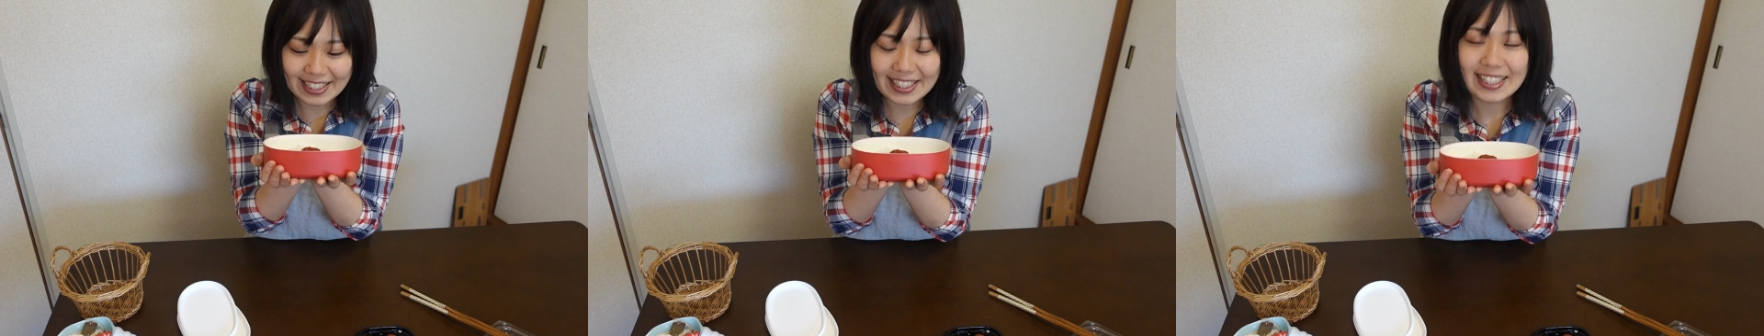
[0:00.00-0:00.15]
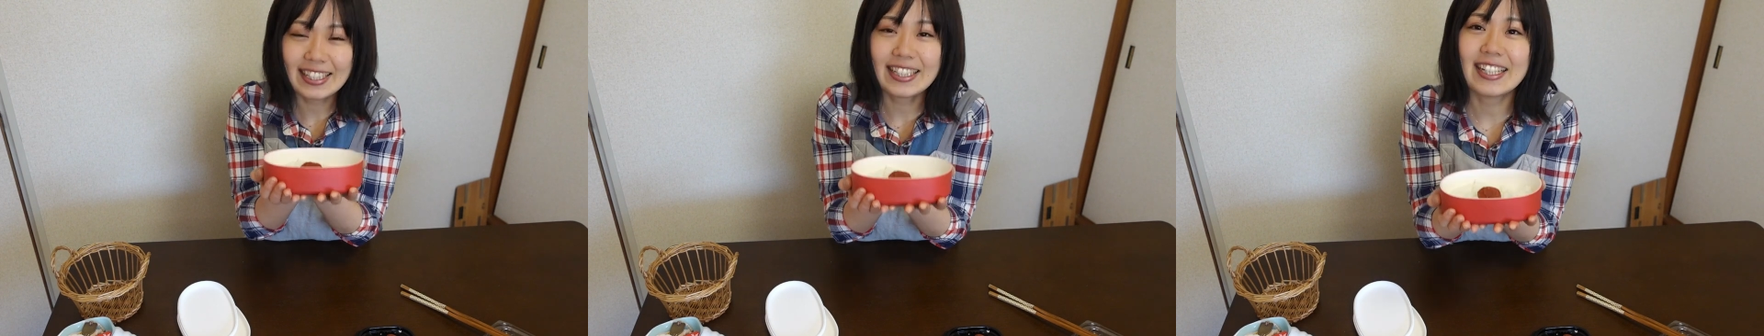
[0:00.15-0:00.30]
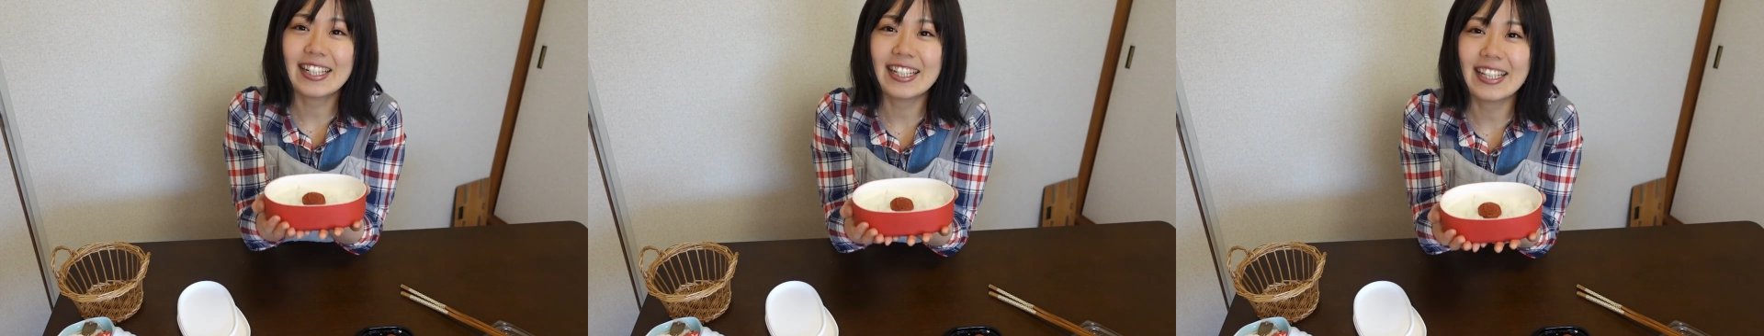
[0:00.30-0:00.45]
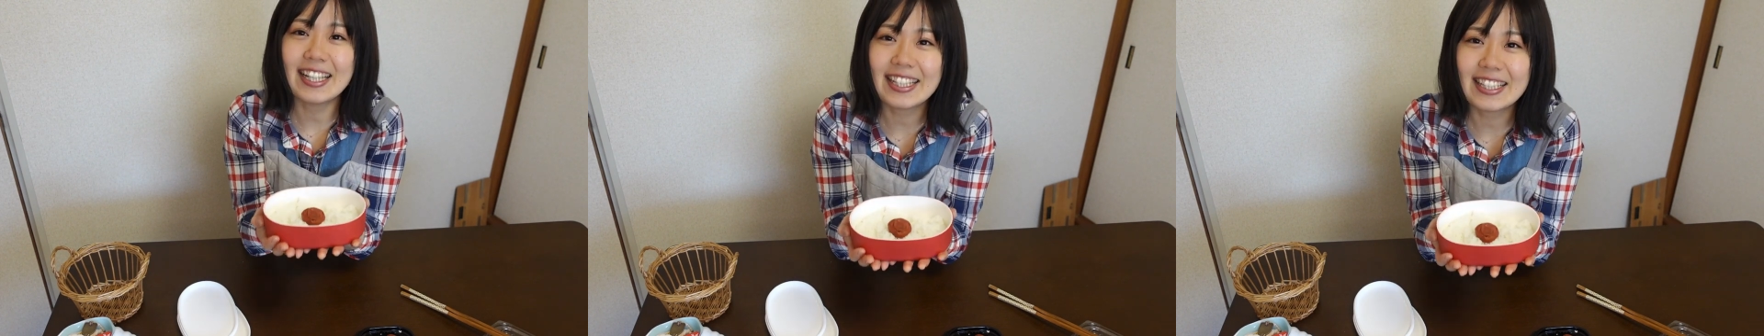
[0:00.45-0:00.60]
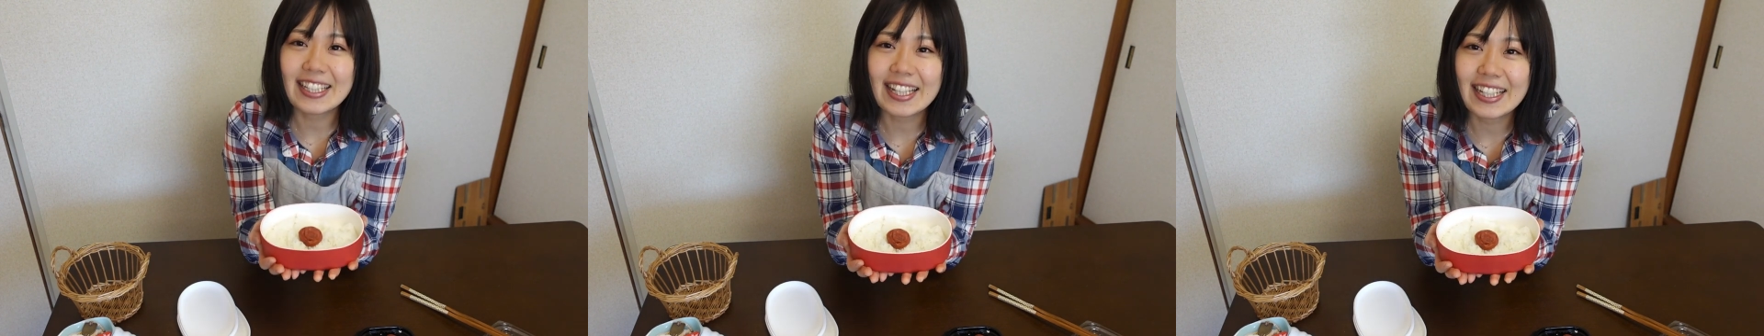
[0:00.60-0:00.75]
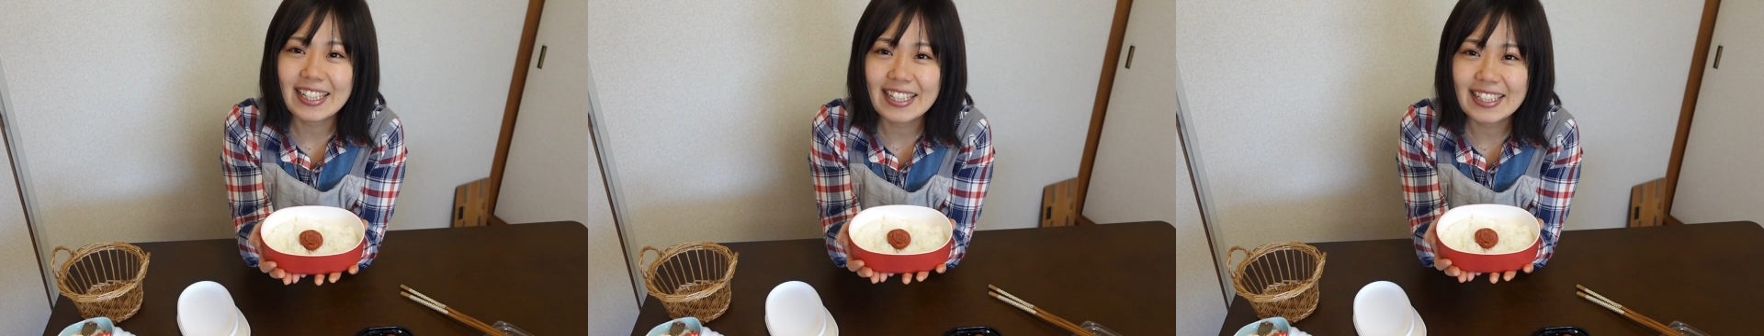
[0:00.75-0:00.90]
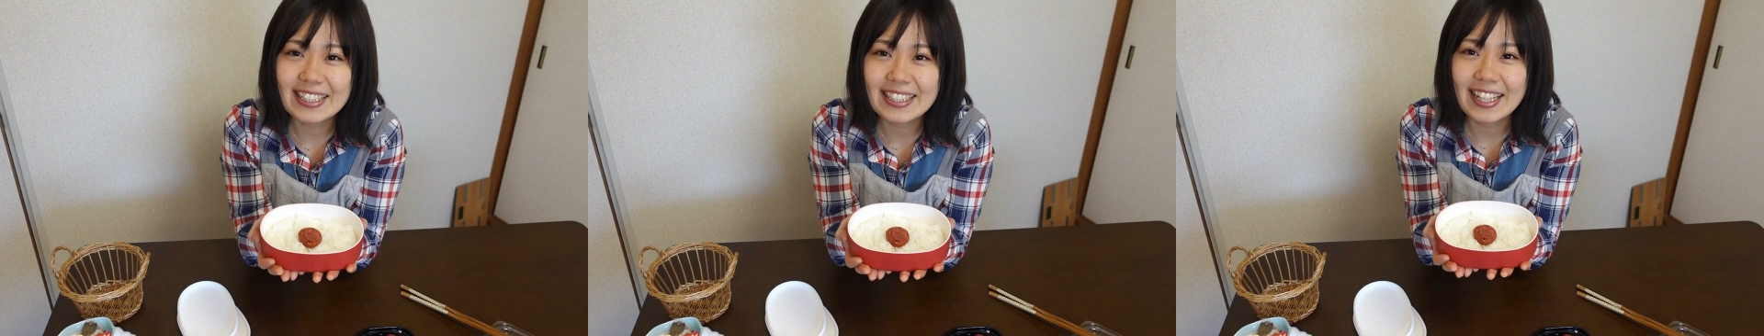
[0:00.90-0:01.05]
なかなかね、大
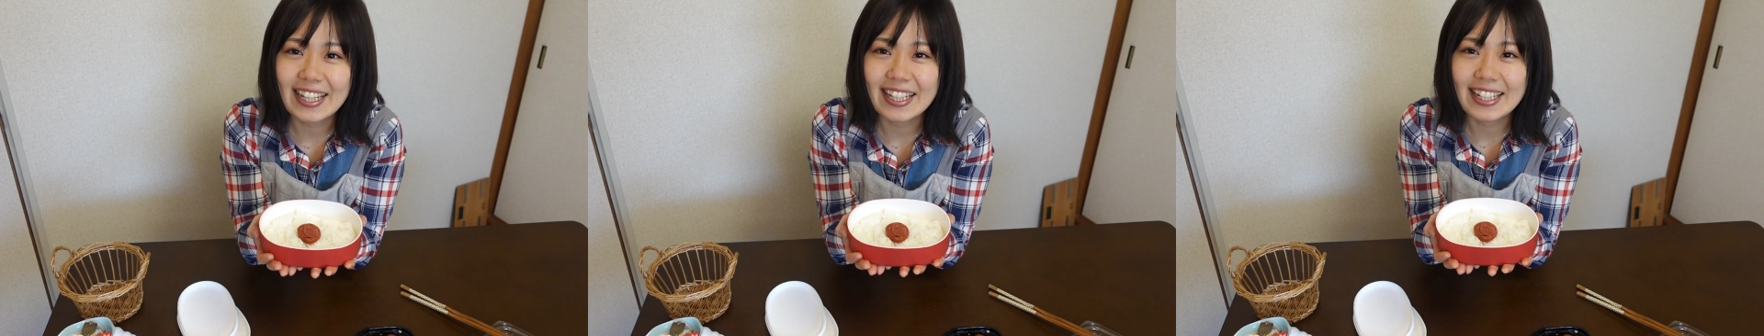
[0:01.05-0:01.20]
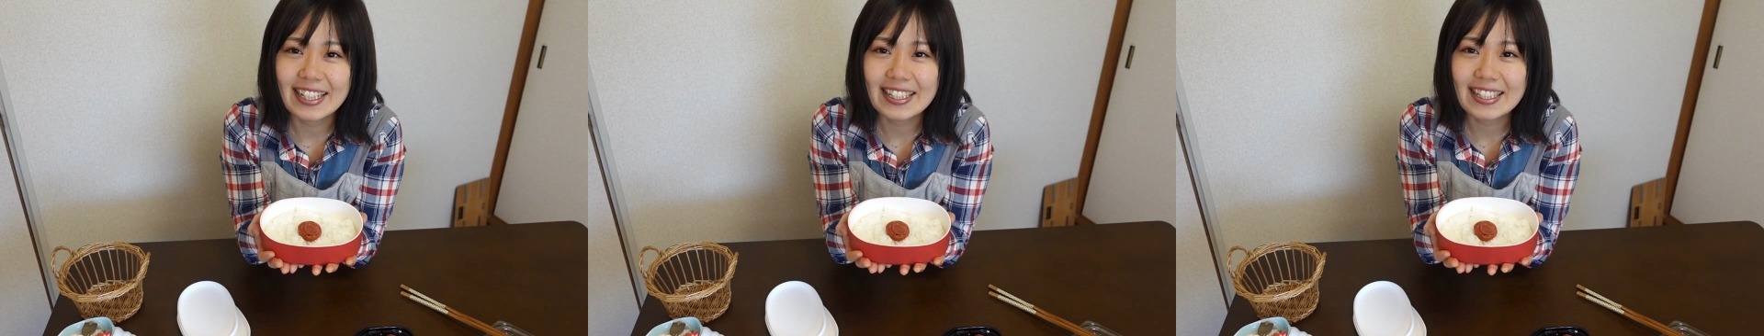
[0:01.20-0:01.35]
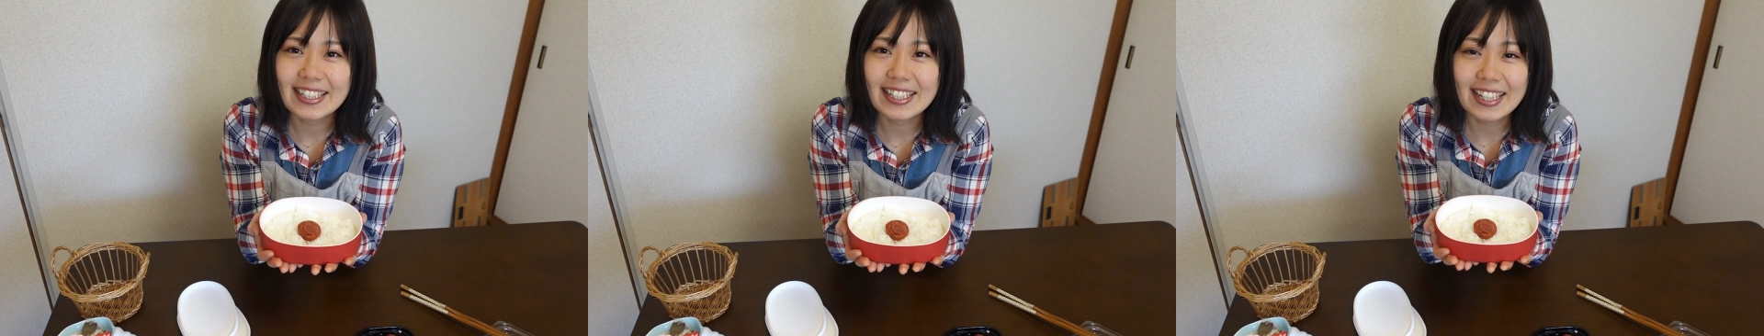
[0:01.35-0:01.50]
変な